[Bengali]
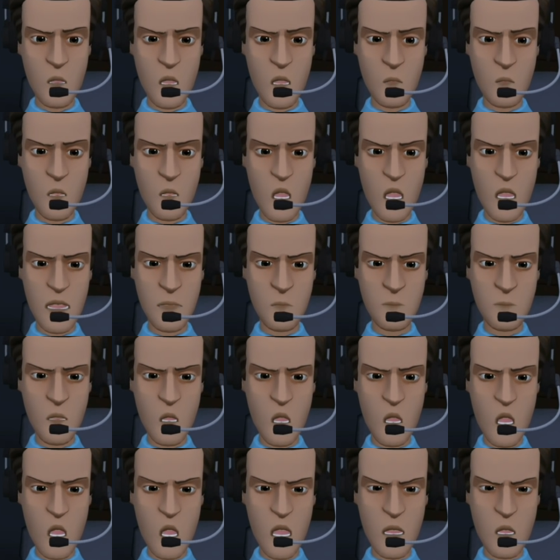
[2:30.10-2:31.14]
তিলক ময়দানে
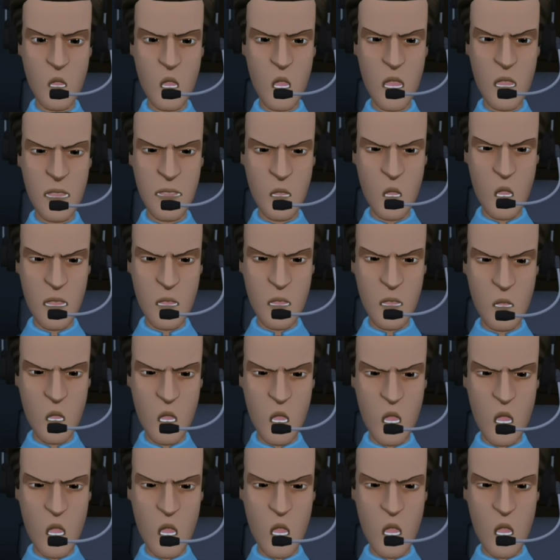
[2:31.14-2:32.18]
কিন্তু হোম গ্রাউন্ড হতে
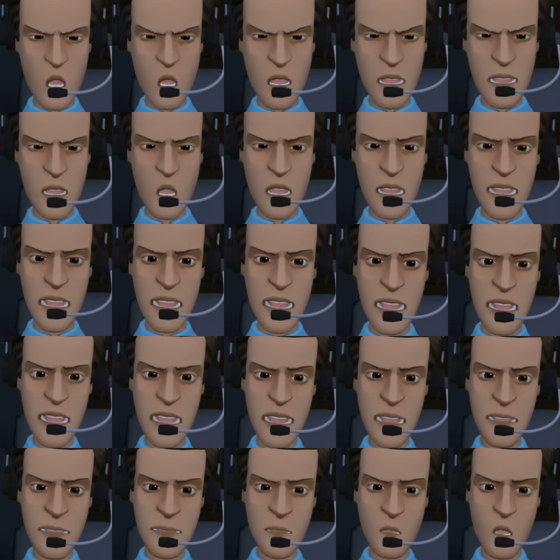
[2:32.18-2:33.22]
চলেছে মানে
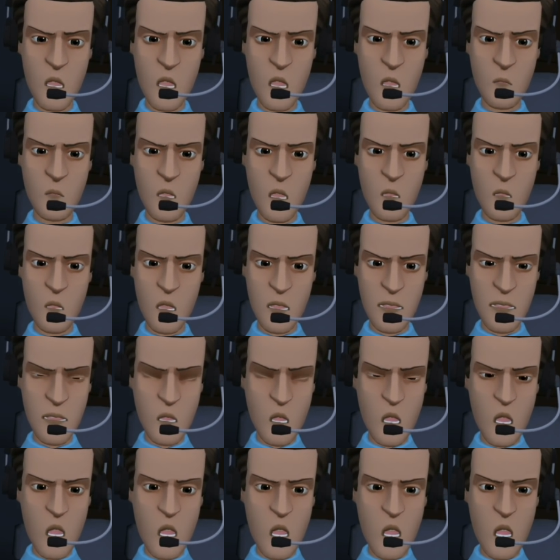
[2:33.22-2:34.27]
হোম আর অ্যাওয়েতে এই বছর
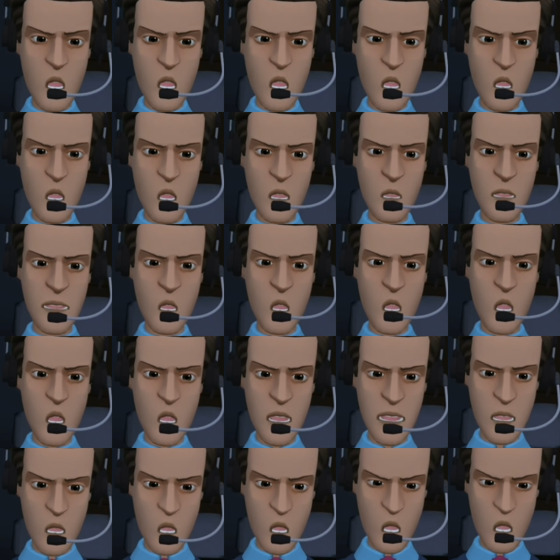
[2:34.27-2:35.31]
কিছু নেই যাই
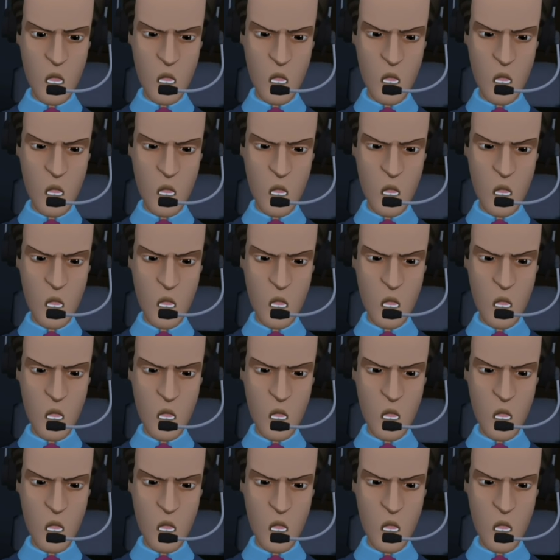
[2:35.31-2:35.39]
হোক